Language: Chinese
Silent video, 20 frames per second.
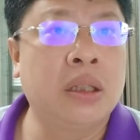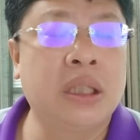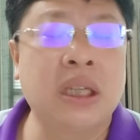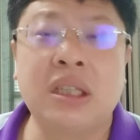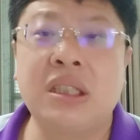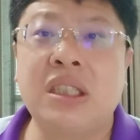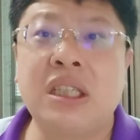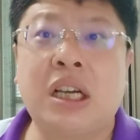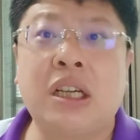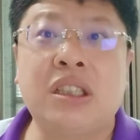这
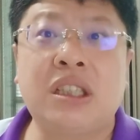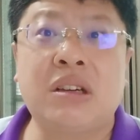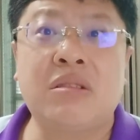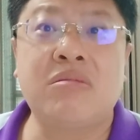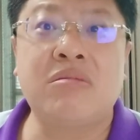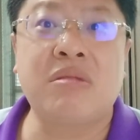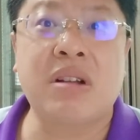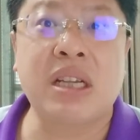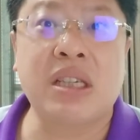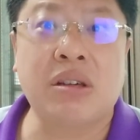个这个这个
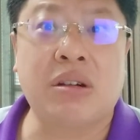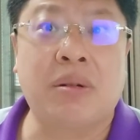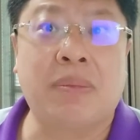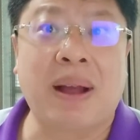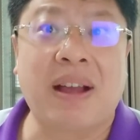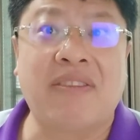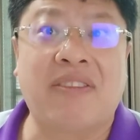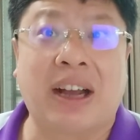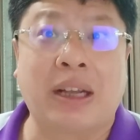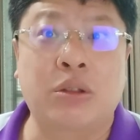乌龟就有
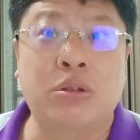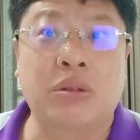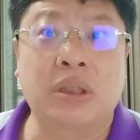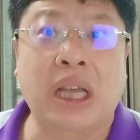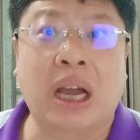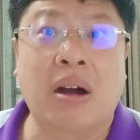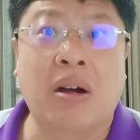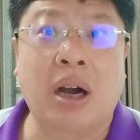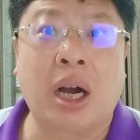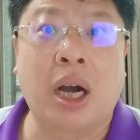办法做
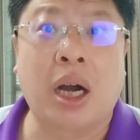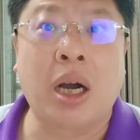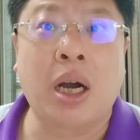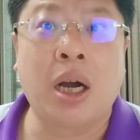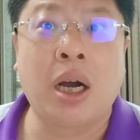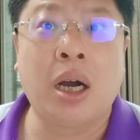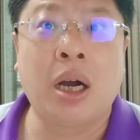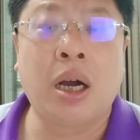到哈。